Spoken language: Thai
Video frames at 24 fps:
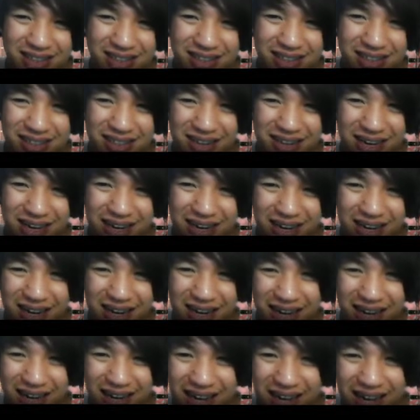ใน
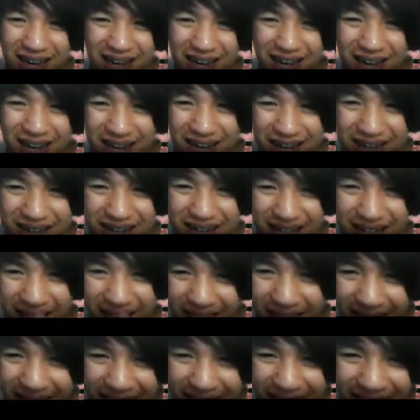รหัส
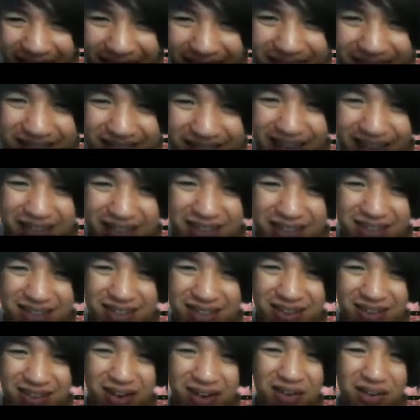a 7
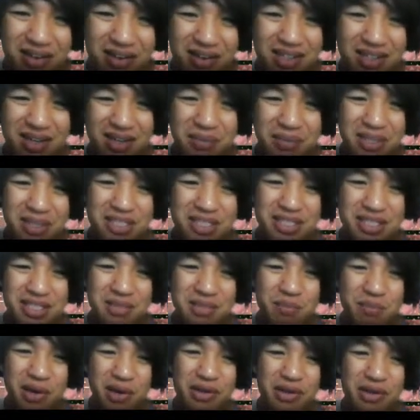เนาะเรื่อง present
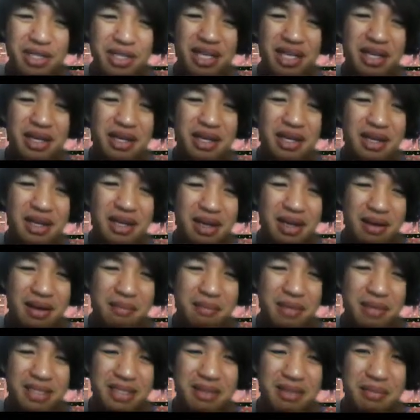simple ที่
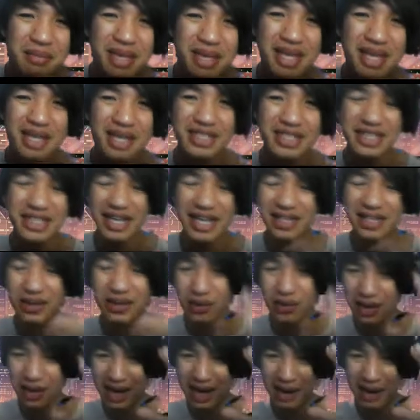มันจะมีเซตขอ
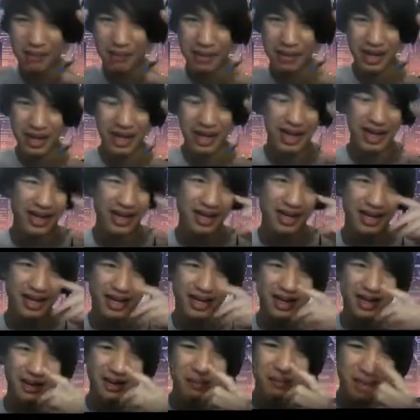งคำมาให้
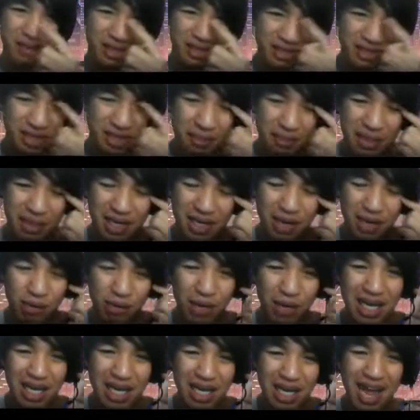เป็นเช่นเป็นคำ
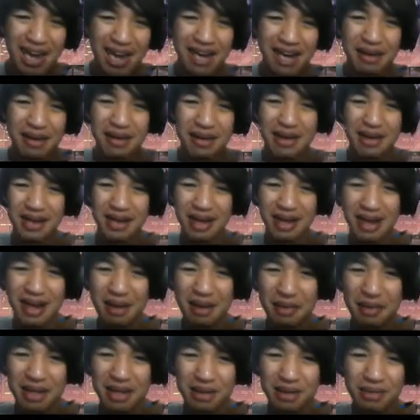ว่าไลท์อย่างเงี้ย
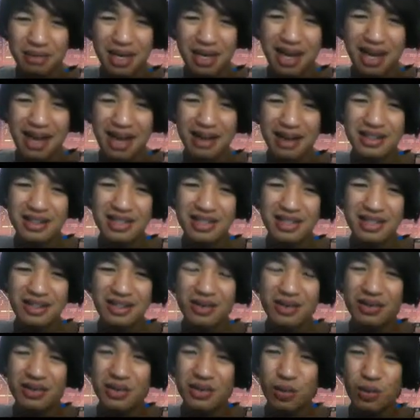เป็นคำว่าไลท์ก็จะต้อ
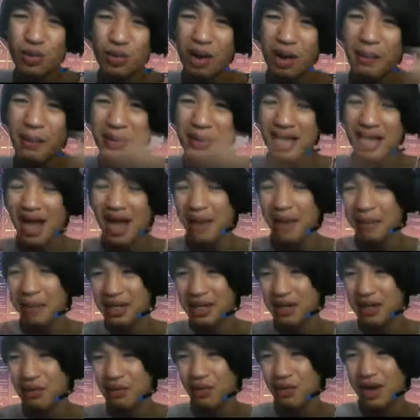งดูว่าประธานเป็น
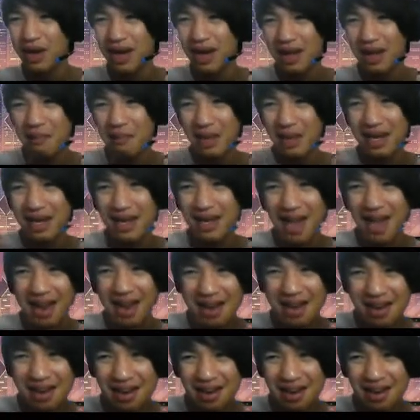คำว่าอะไรเป็นไลท์